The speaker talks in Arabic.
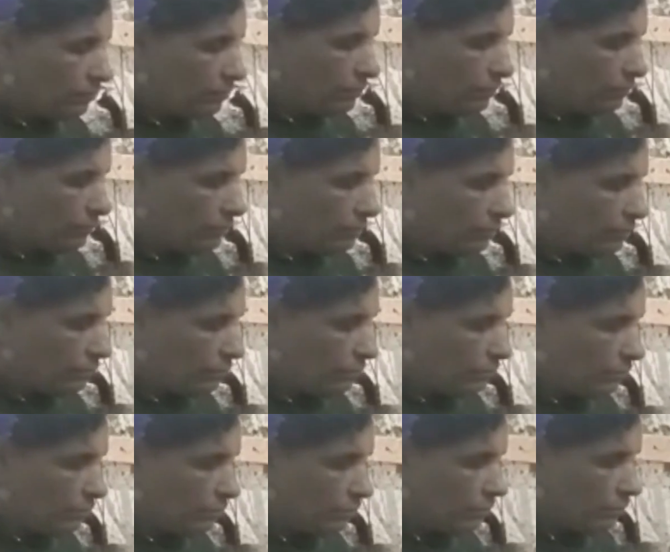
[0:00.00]
عاوزه
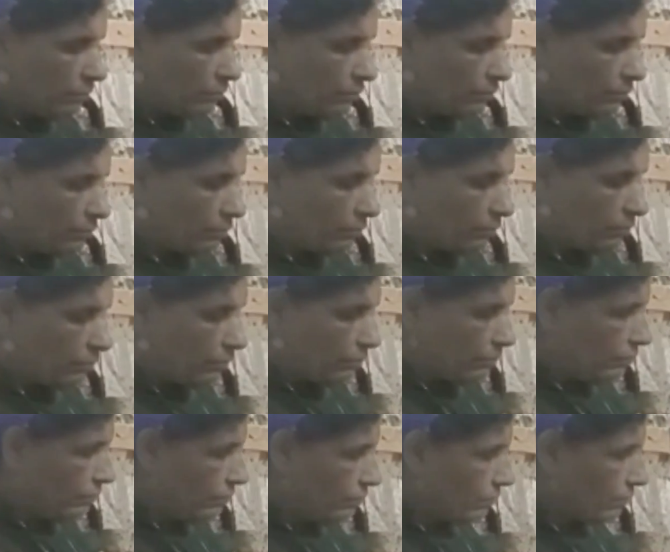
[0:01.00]
ربوع عاوزه منجار
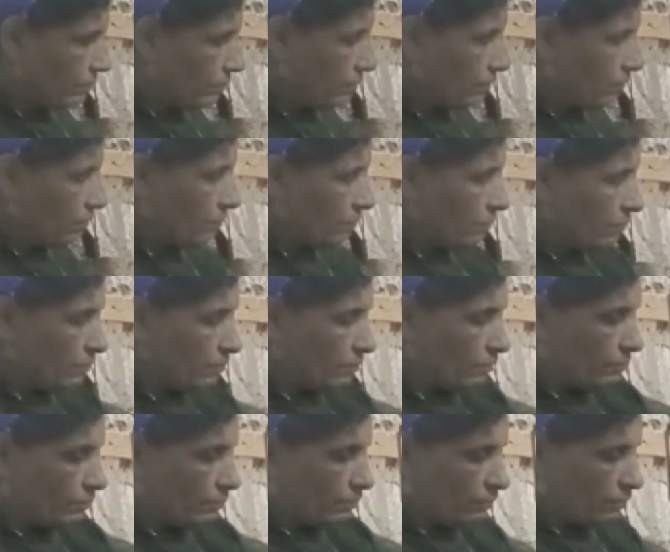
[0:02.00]
عاوزه
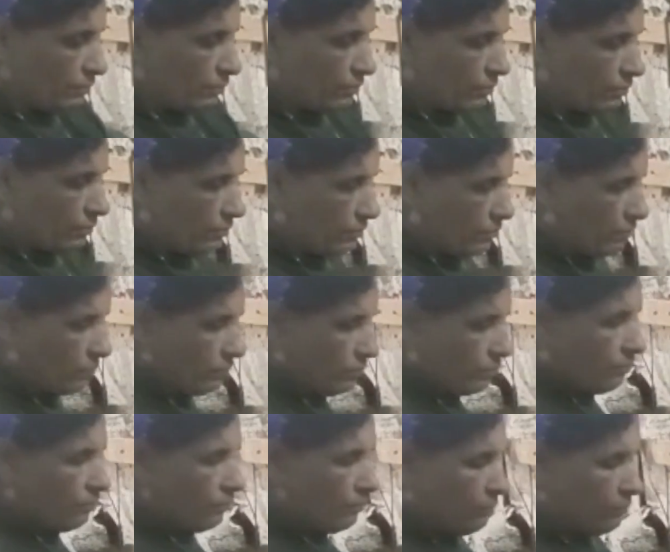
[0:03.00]
يعني كل
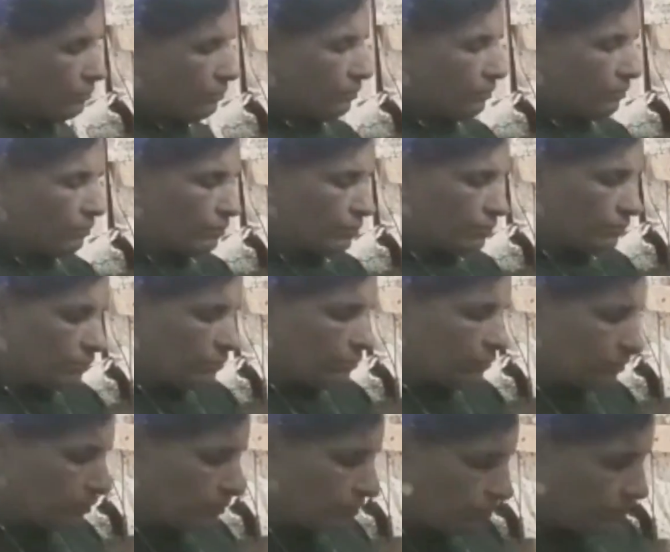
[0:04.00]
ده عاوز طلبات
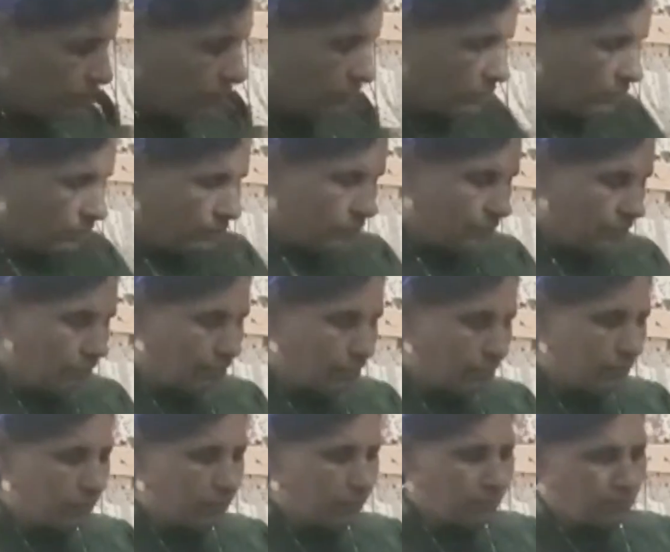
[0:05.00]
عاوز
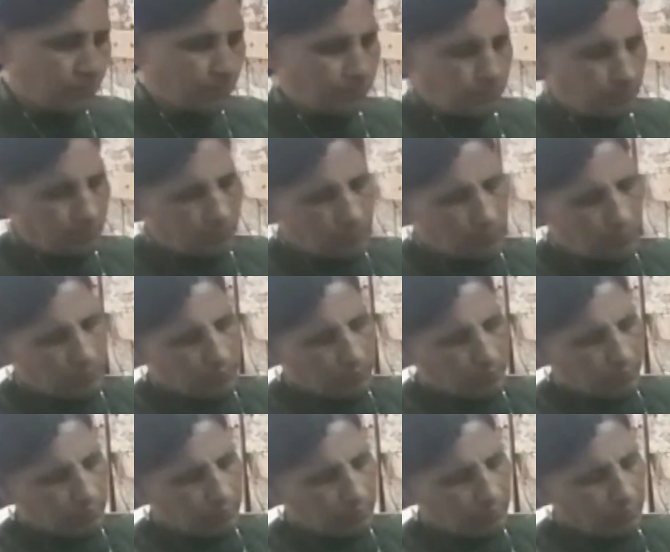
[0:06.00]
مناشير أدوي
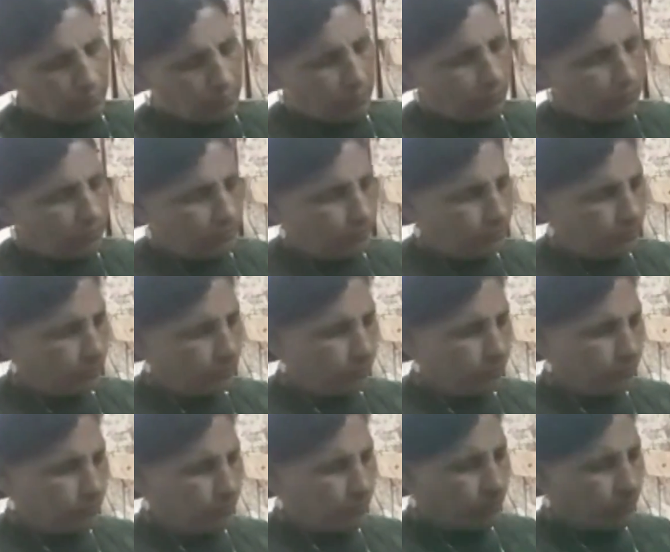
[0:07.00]
تعالى